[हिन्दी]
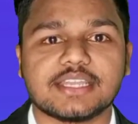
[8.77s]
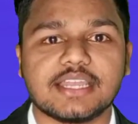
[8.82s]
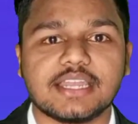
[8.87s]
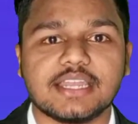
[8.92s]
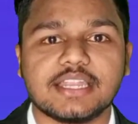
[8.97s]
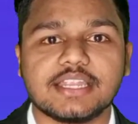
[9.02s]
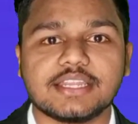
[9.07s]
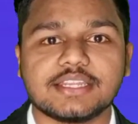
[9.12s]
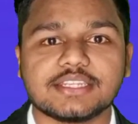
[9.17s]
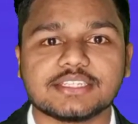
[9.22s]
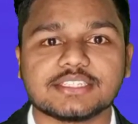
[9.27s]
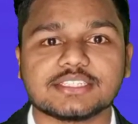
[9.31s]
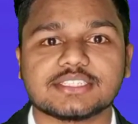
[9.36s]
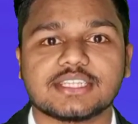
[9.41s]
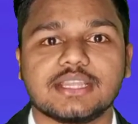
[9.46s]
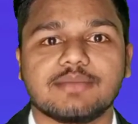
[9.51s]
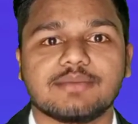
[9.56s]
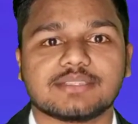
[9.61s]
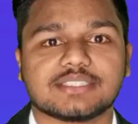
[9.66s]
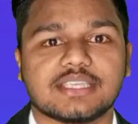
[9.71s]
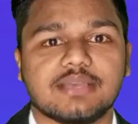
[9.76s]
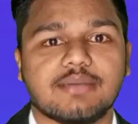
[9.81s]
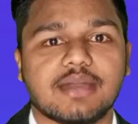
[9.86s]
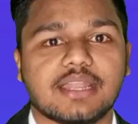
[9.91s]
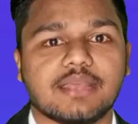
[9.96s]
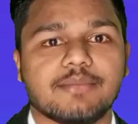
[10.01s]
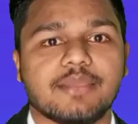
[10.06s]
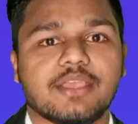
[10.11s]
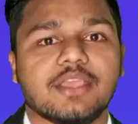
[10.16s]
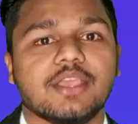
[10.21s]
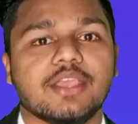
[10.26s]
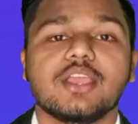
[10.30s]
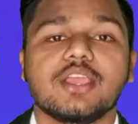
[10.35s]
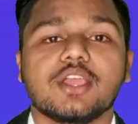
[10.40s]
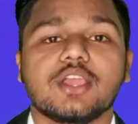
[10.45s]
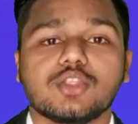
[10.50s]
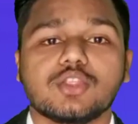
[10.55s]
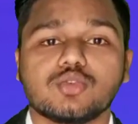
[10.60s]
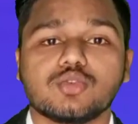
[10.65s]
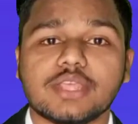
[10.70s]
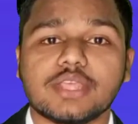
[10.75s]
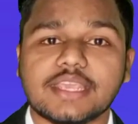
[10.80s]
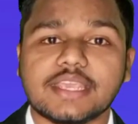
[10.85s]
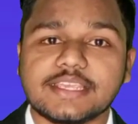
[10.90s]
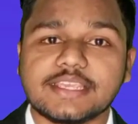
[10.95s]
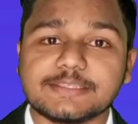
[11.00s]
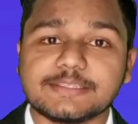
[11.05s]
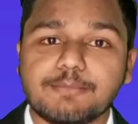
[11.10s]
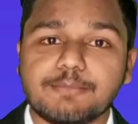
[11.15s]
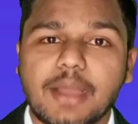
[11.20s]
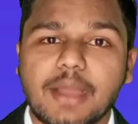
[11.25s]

के लेटेस्ट सिलेबस के बारे में इक्कीस